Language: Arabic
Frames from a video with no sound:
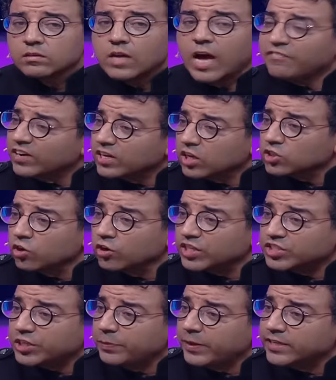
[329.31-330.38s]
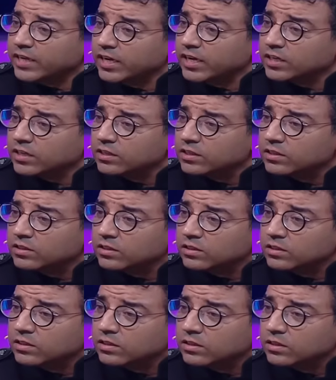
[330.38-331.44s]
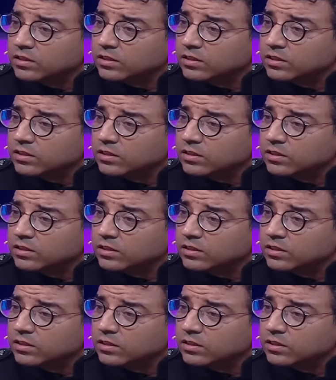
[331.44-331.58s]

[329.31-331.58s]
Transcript: شنو هذا تضرب بعيد عليك لا ما